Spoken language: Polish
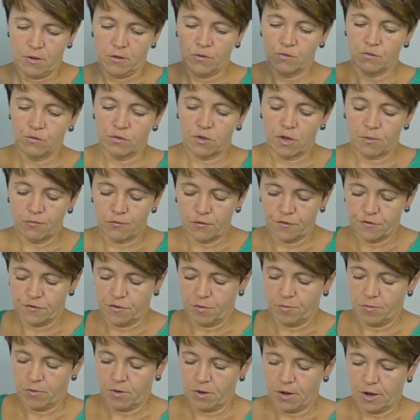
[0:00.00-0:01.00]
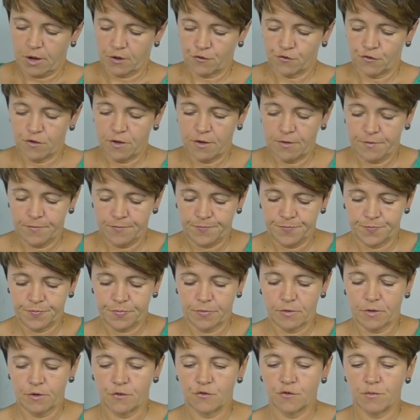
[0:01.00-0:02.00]
I tutaj właśnie pokażę,
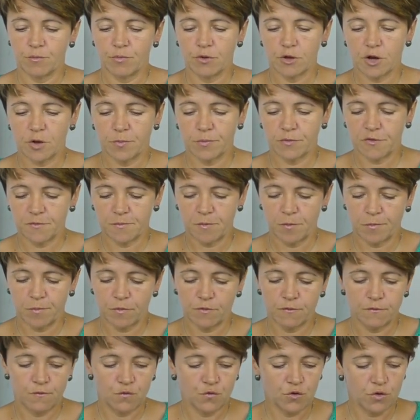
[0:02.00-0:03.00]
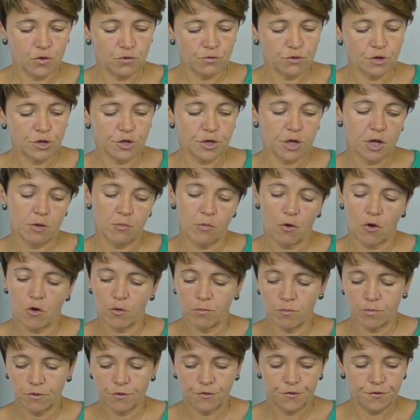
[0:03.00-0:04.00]
że biorę sobie podwójną nitkę,
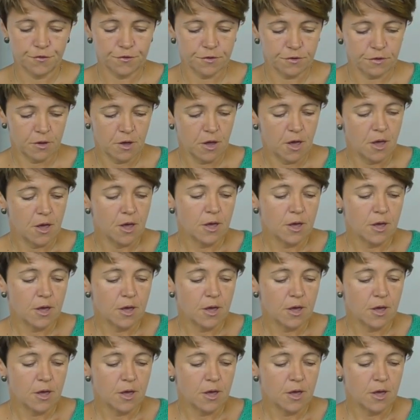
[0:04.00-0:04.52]
mogą być e,